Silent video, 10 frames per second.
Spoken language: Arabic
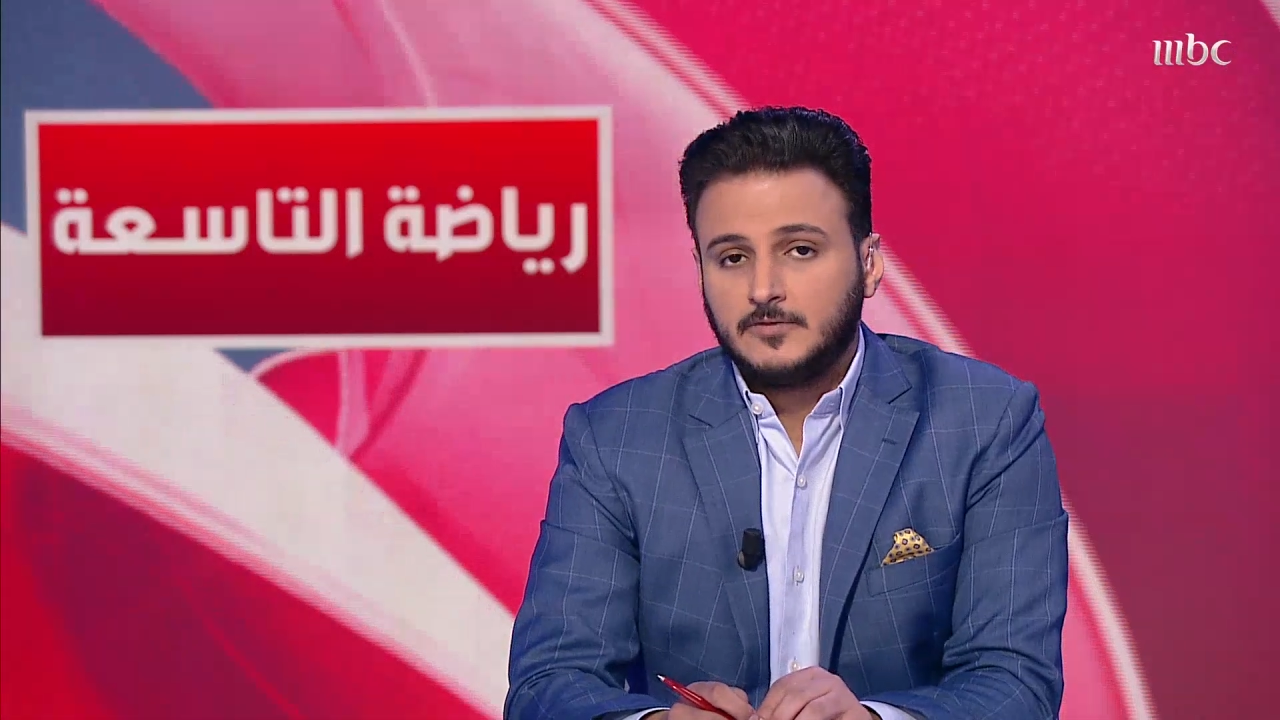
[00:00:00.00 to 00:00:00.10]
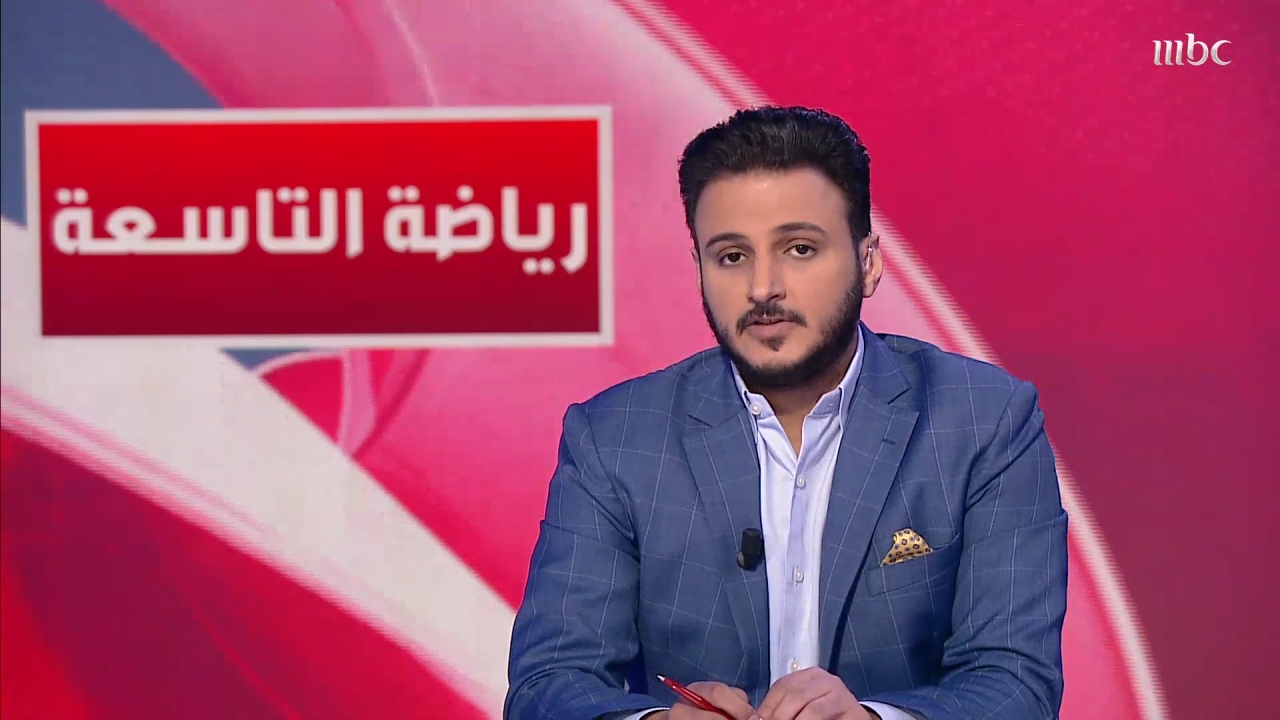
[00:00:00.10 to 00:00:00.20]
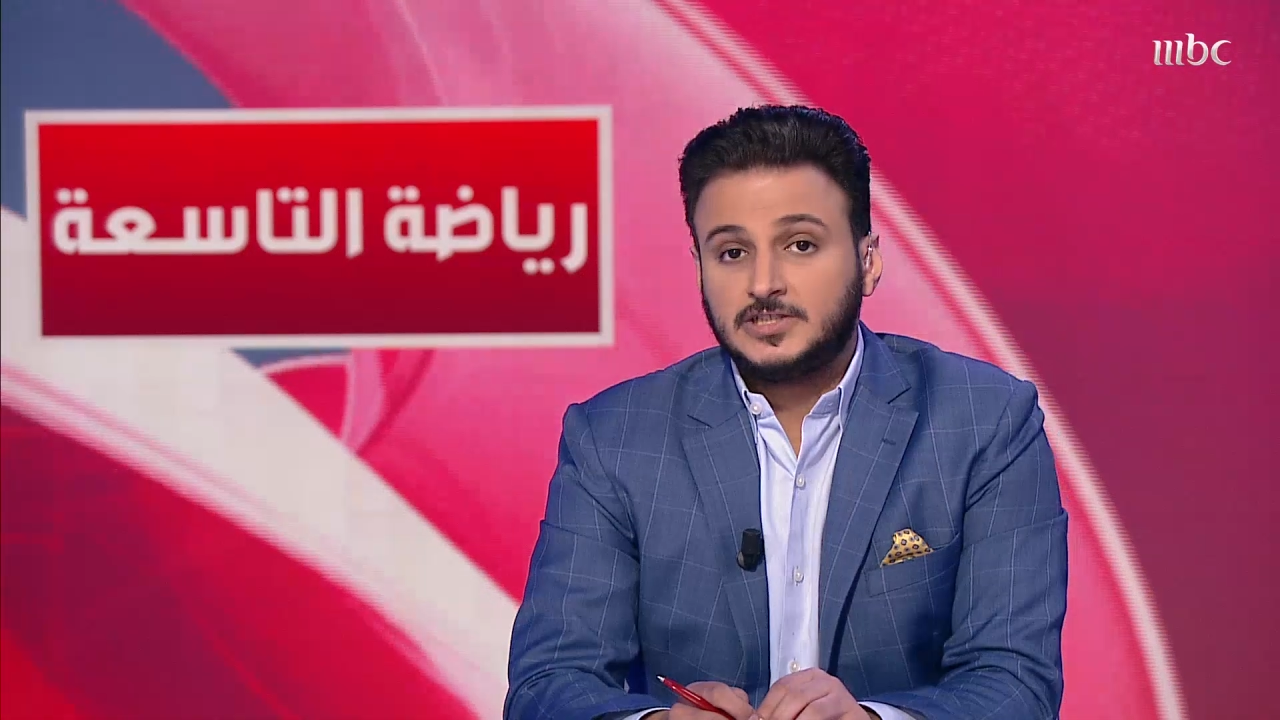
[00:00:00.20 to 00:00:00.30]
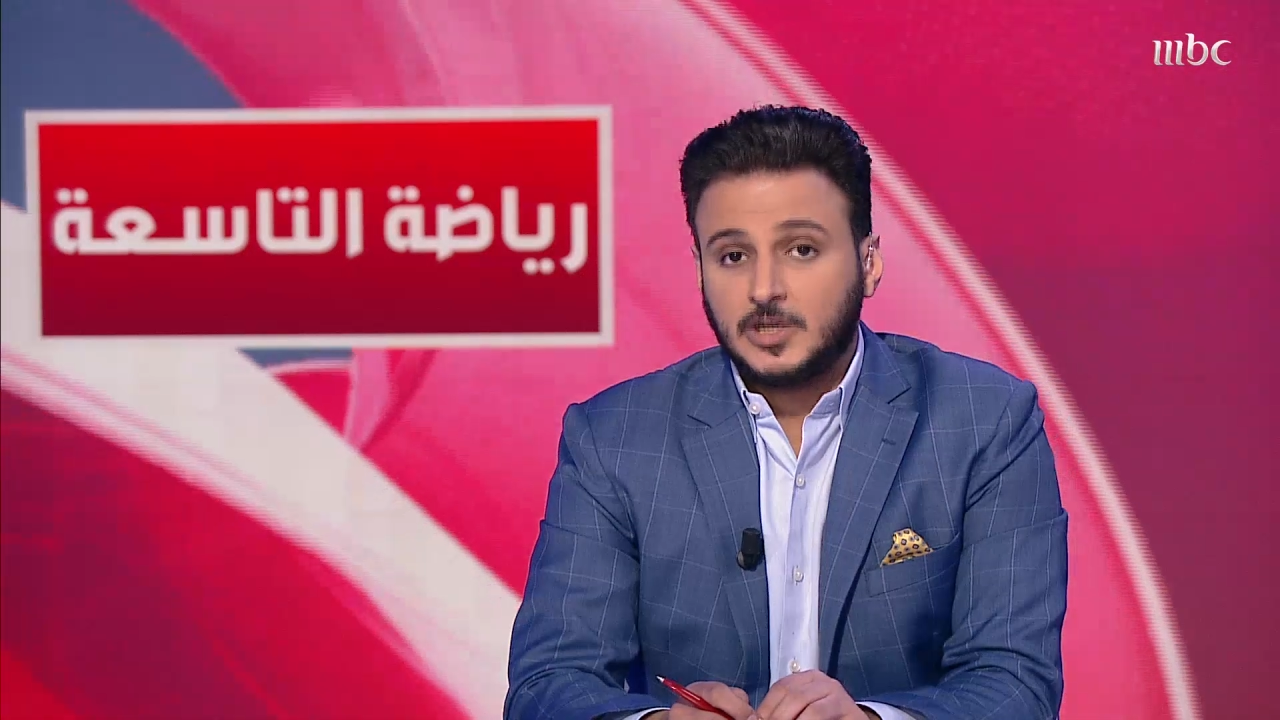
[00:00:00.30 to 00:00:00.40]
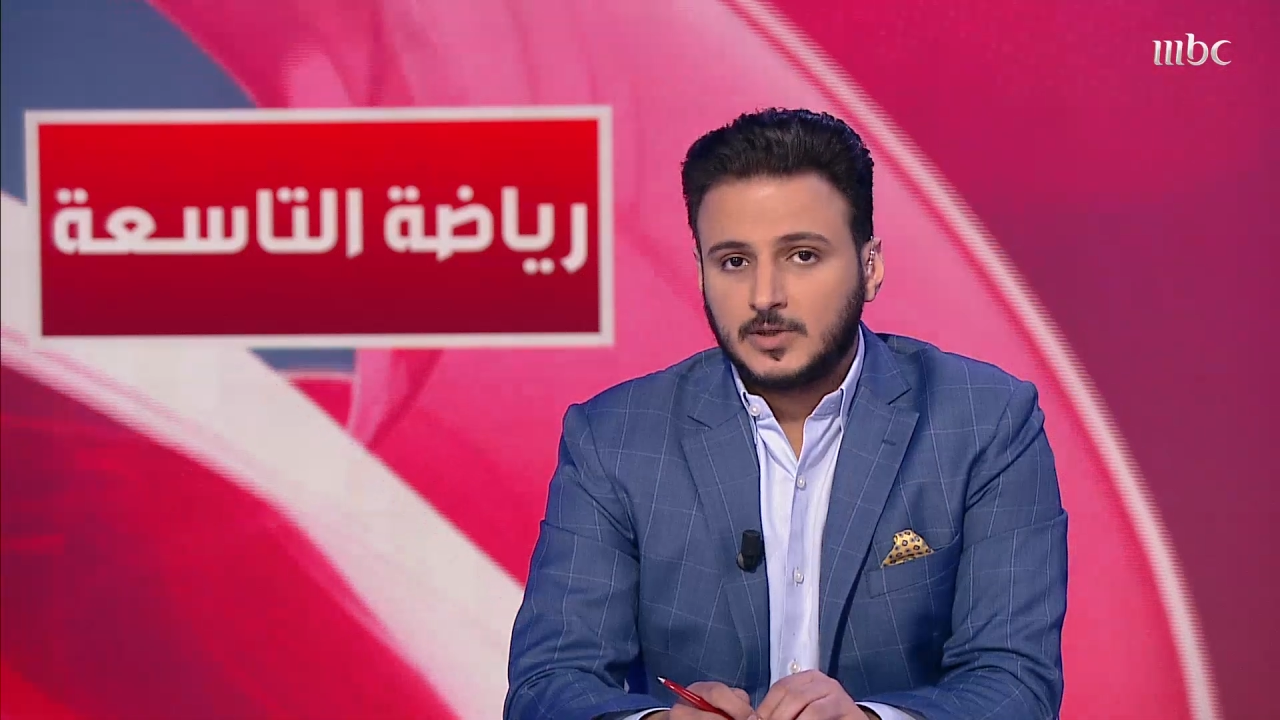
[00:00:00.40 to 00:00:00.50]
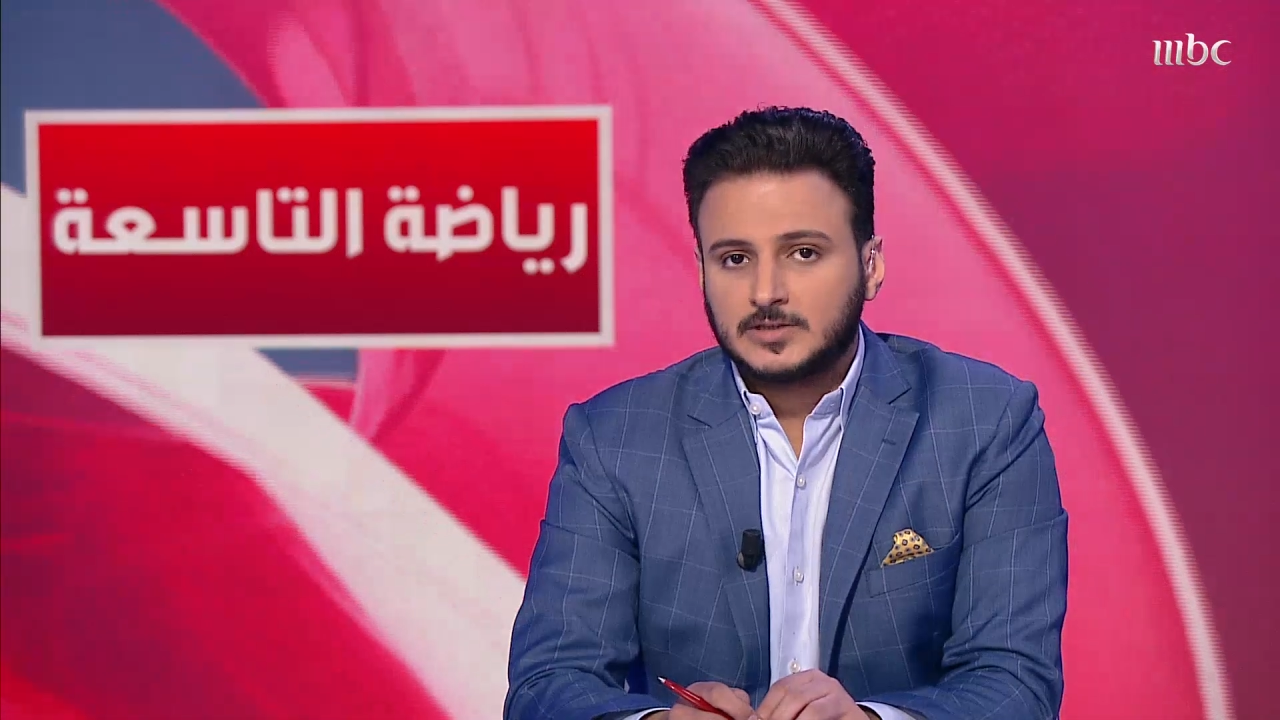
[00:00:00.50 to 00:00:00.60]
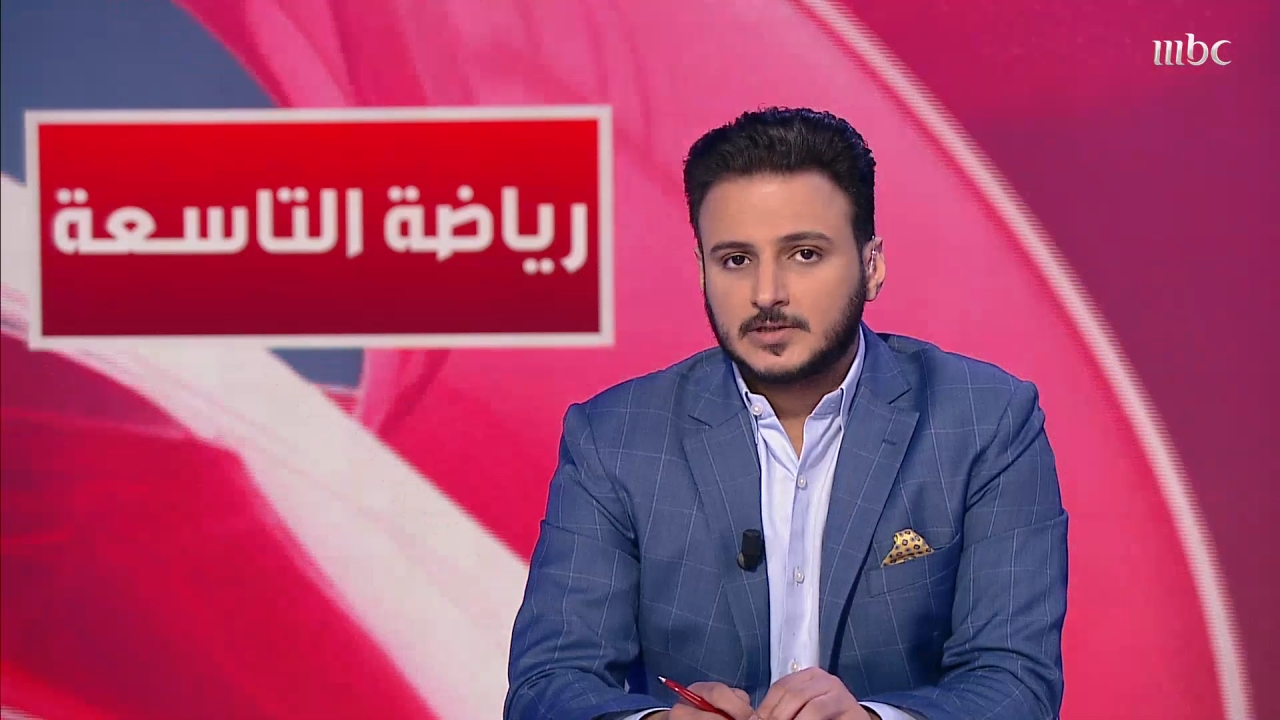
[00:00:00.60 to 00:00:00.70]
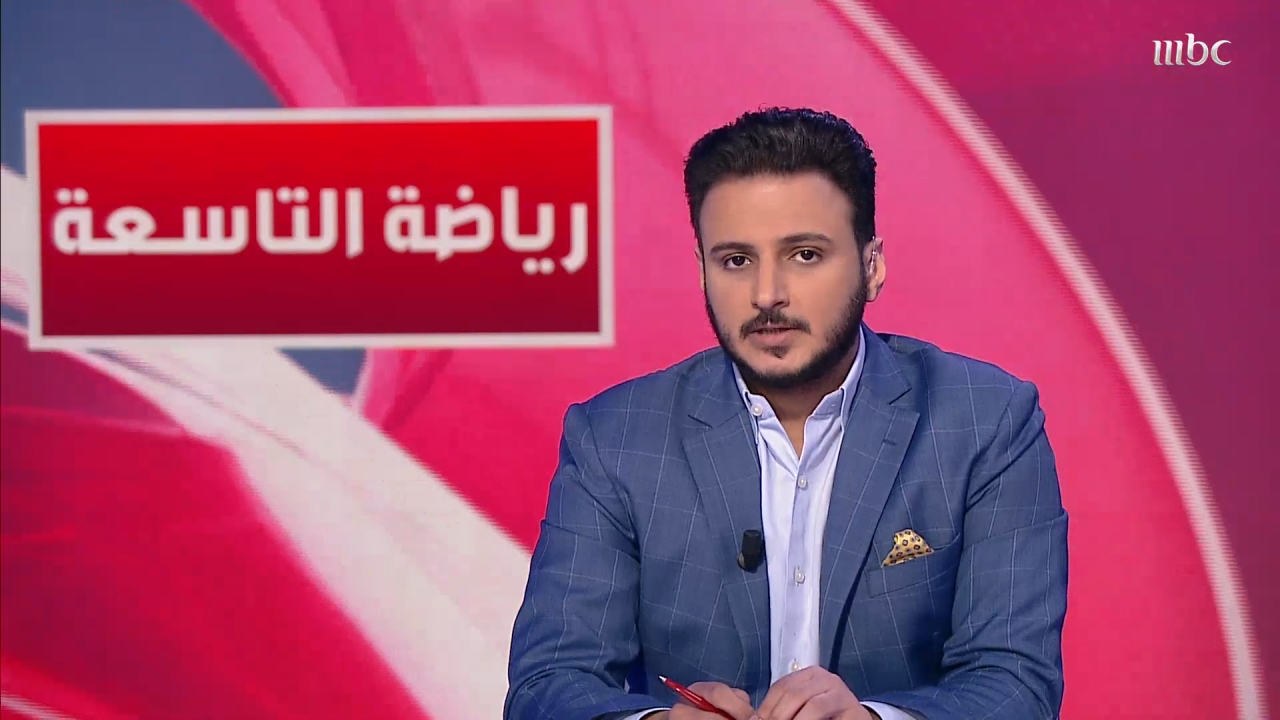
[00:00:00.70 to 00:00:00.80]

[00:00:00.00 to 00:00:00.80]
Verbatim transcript: في جولة